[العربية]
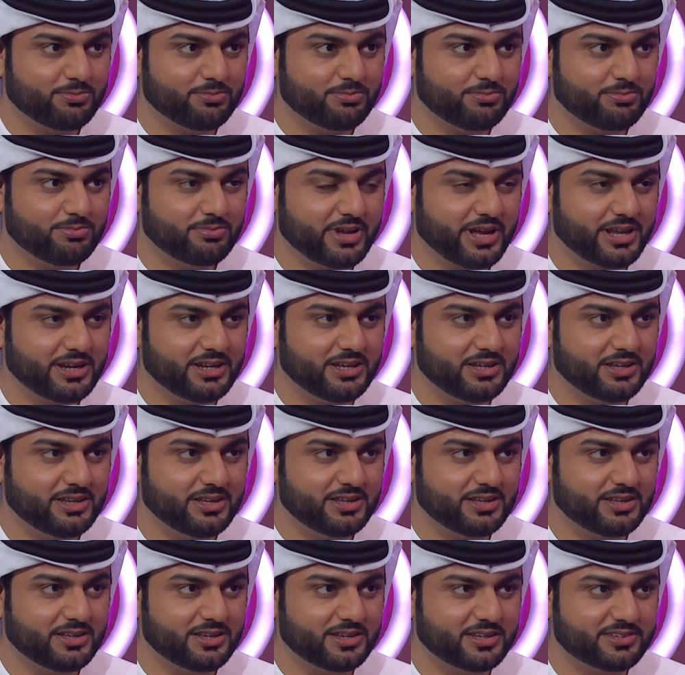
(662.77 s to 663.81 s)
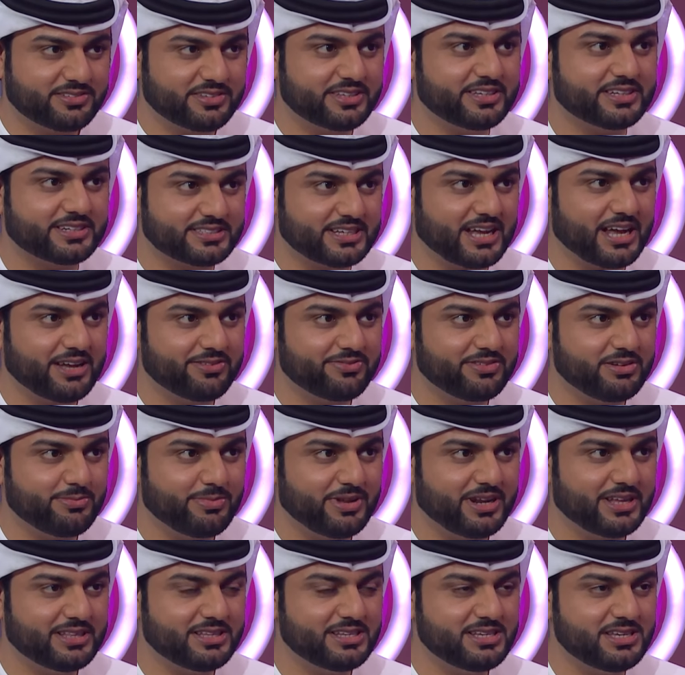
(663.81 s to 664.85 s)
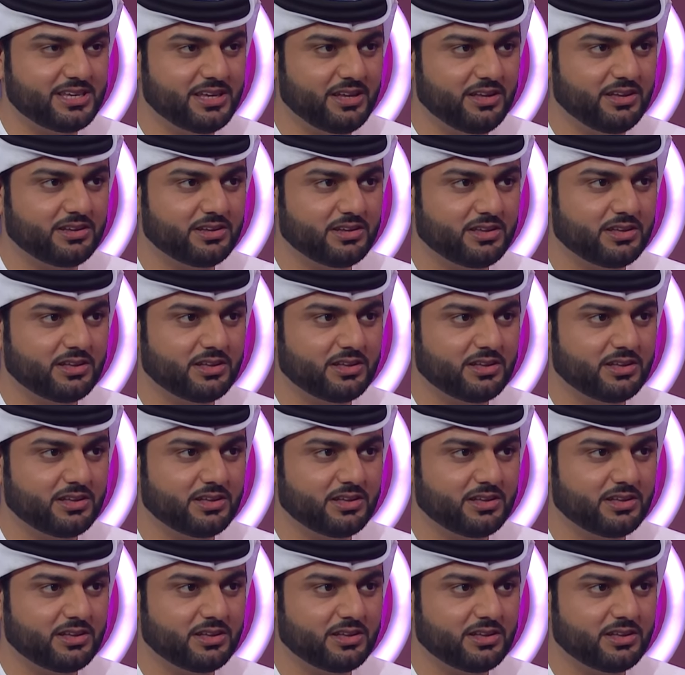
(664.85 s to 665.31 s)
يعني قصير صح في البلديه